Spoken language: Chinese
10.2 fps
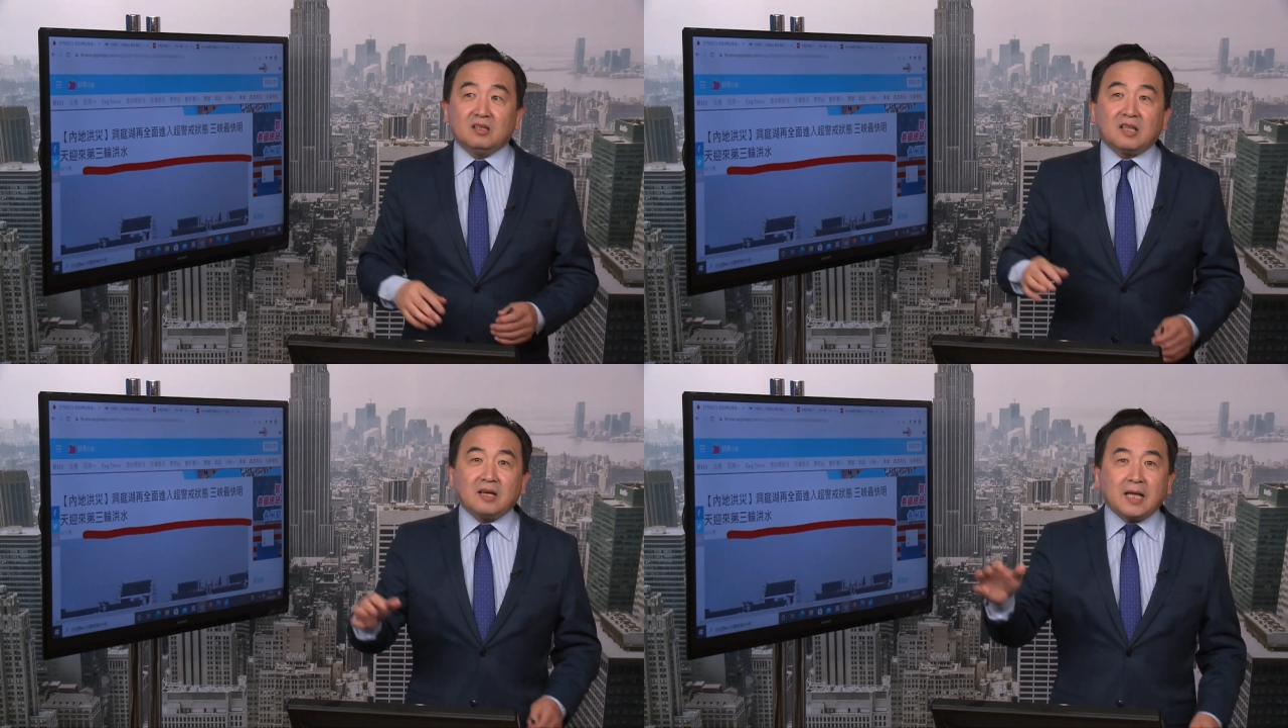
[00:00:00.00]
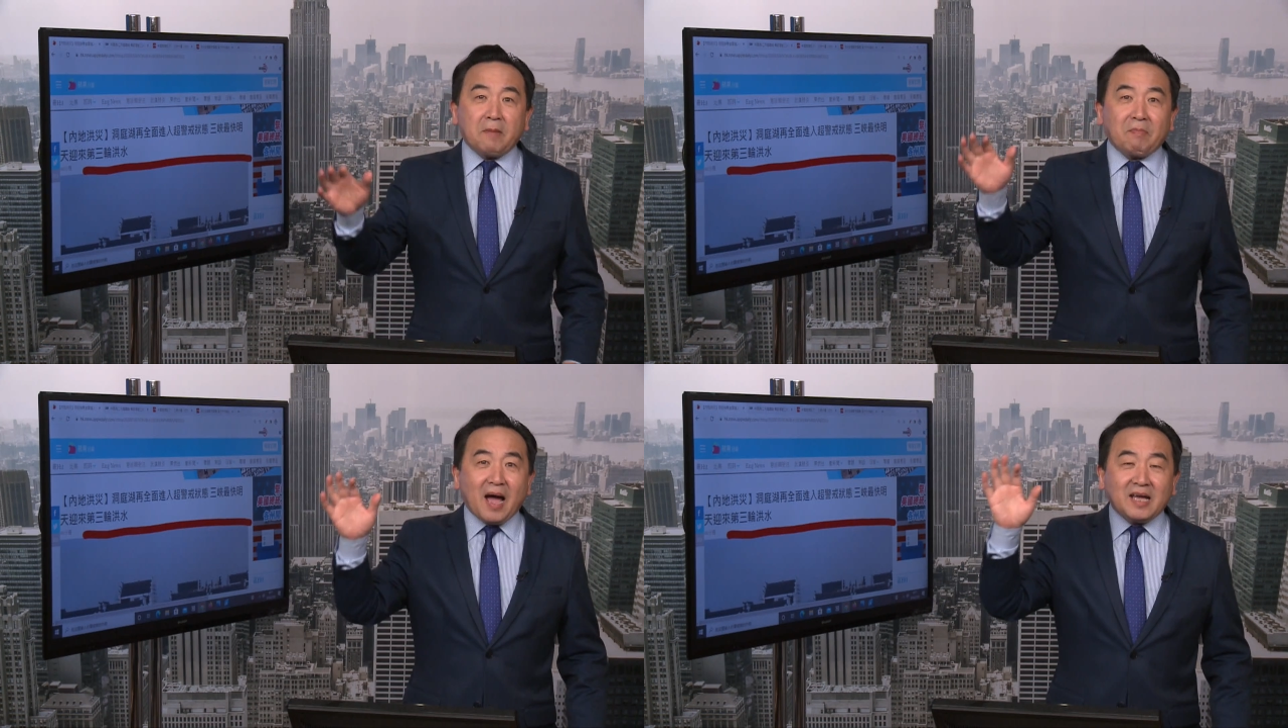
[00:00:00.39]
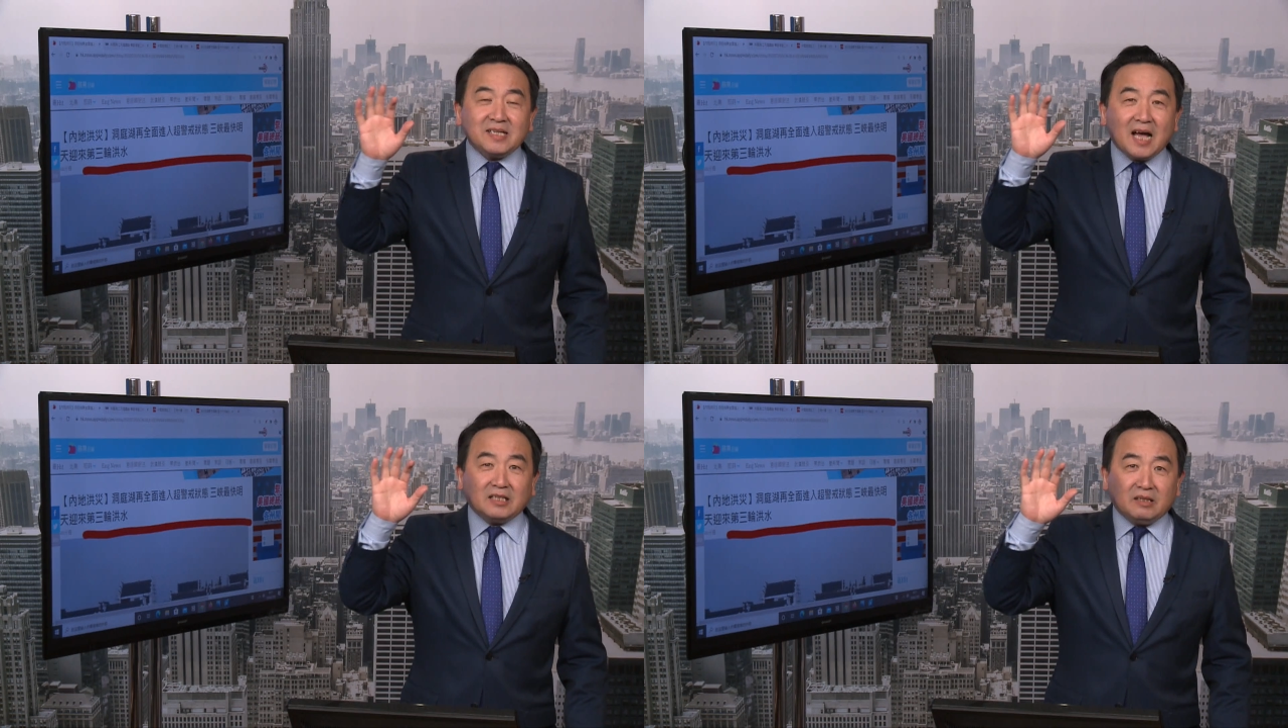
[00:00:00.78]
当它排
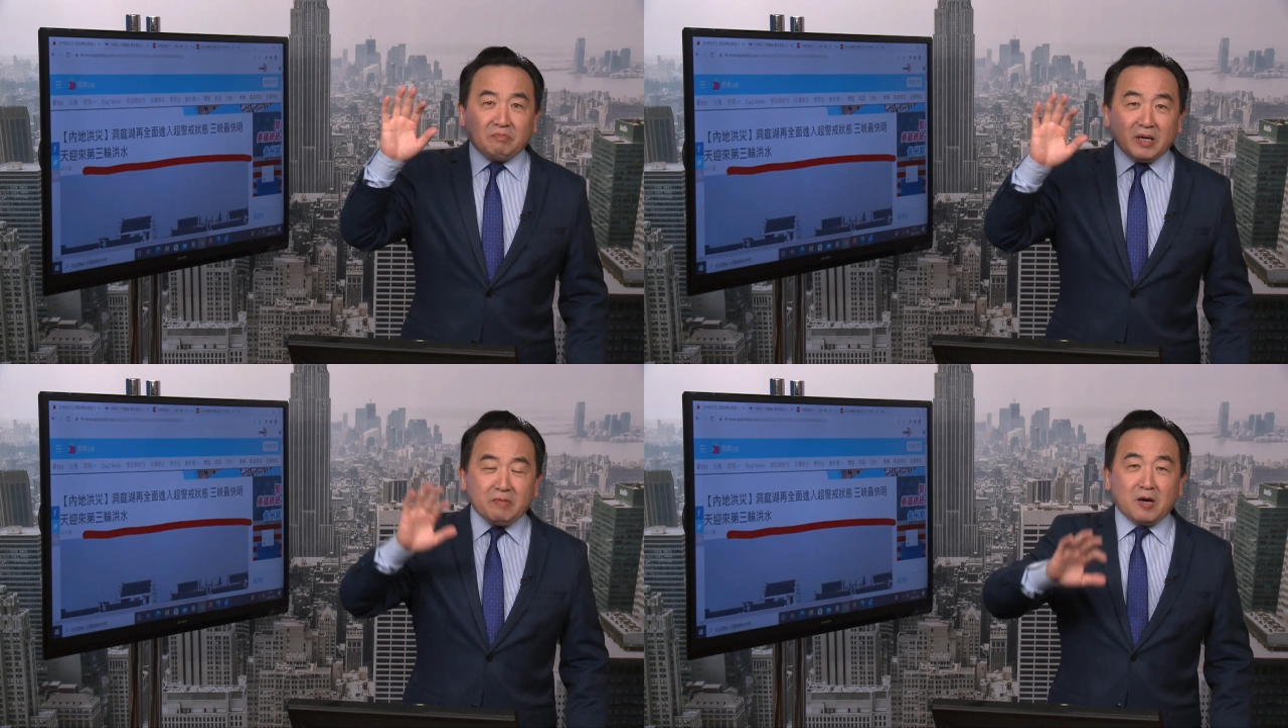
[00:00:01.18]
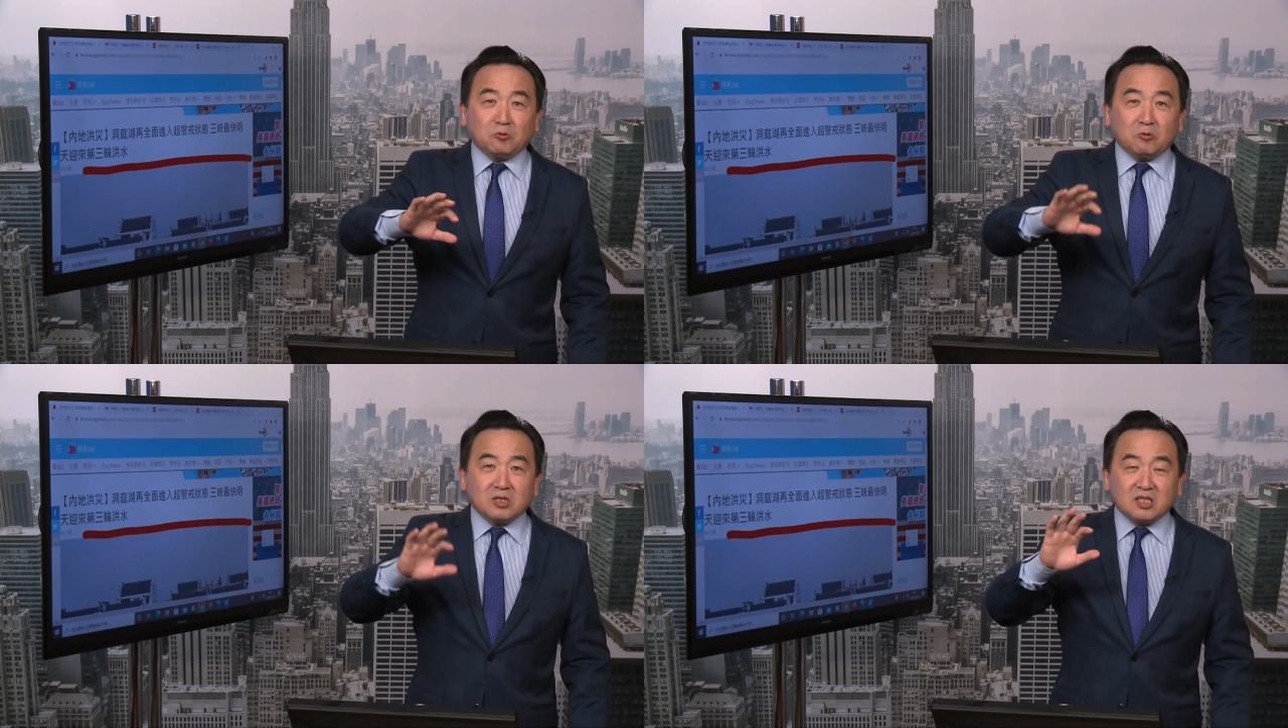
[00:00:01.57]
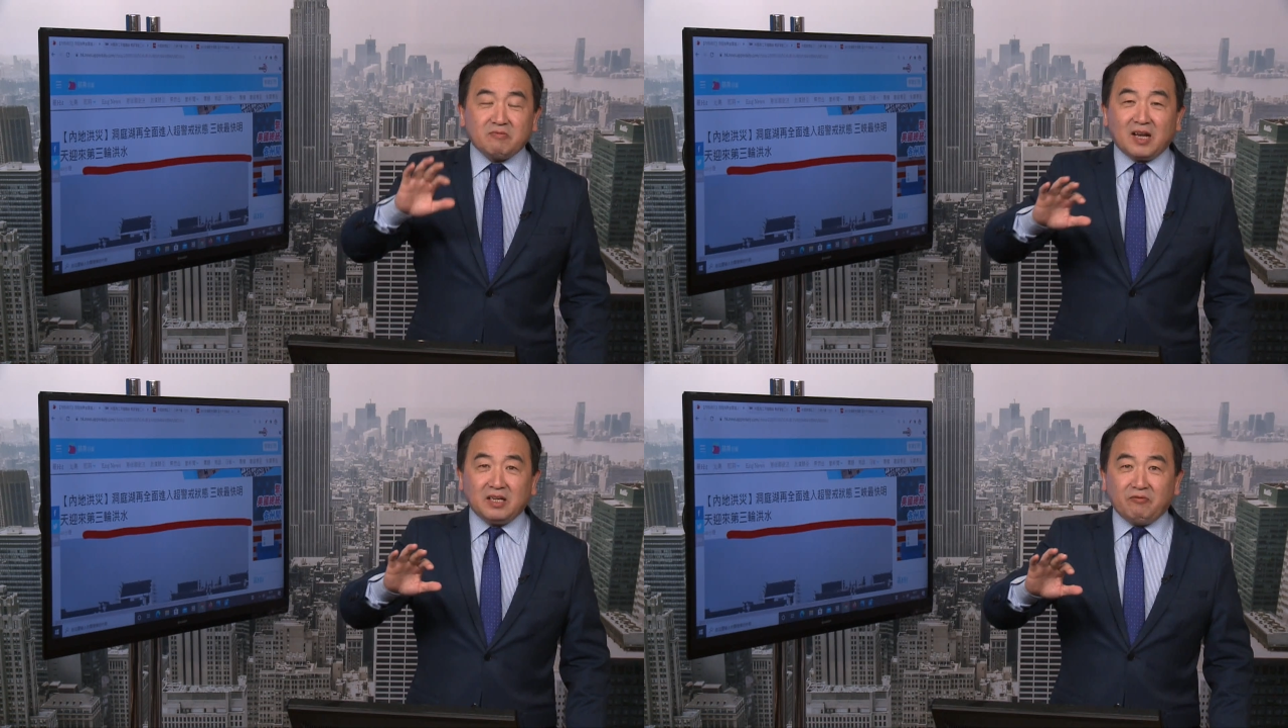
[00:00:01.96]
下每秒钟四
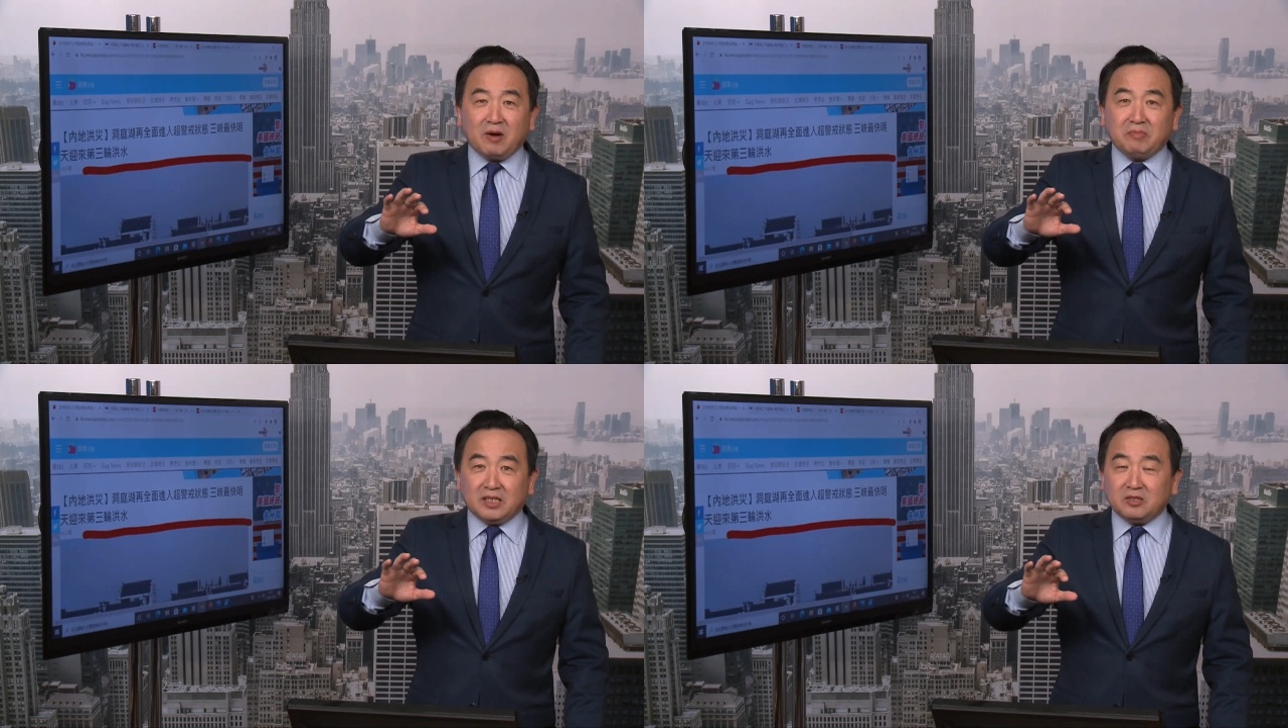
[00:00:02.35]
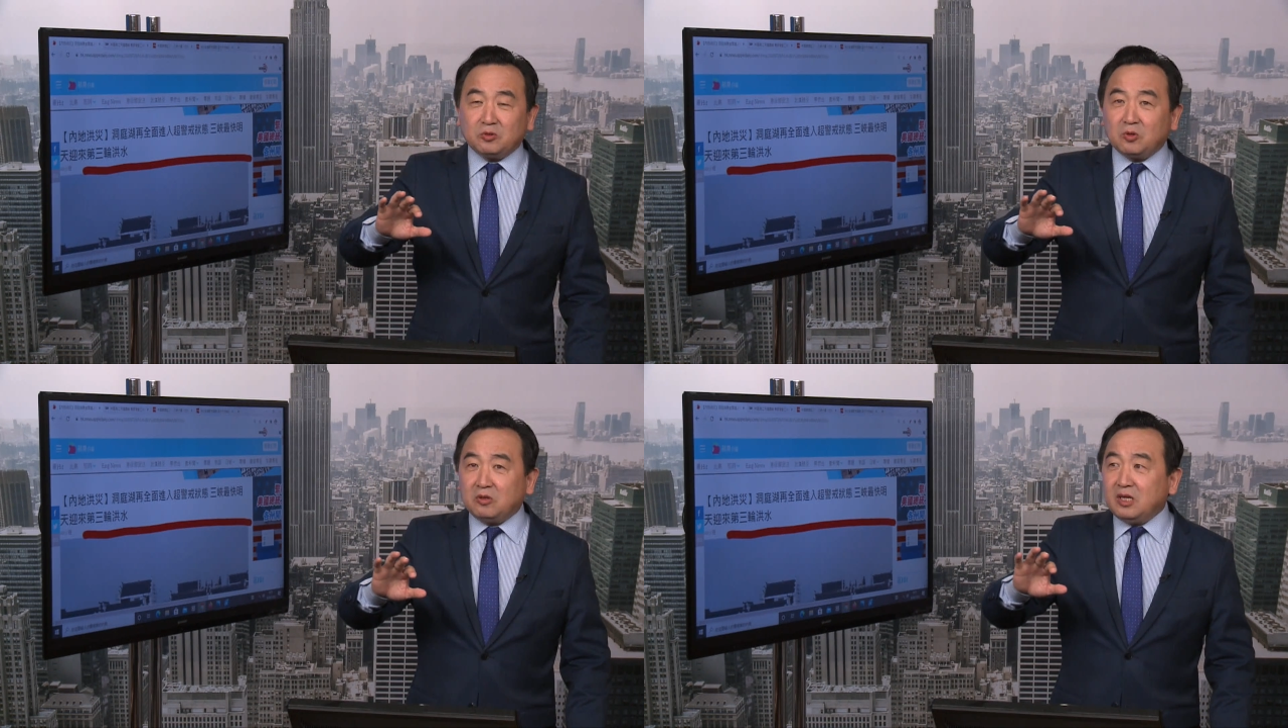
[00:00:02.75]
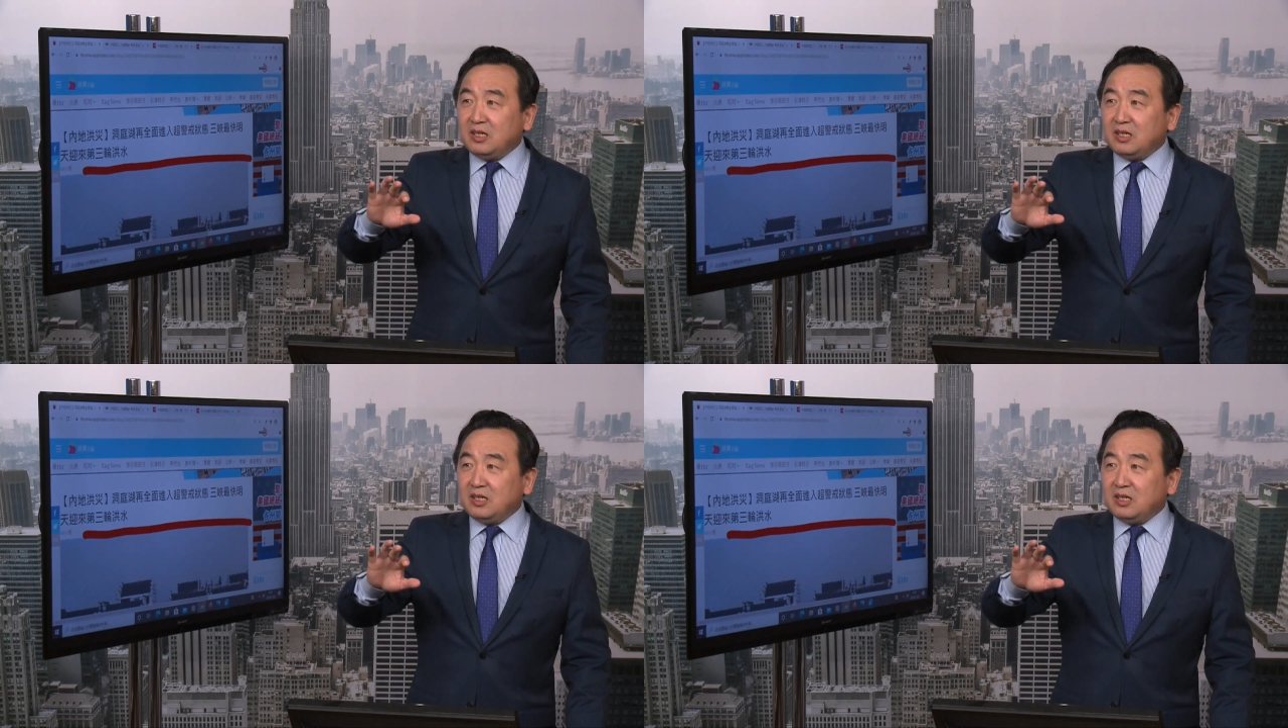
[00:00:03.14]
万立方米的时候，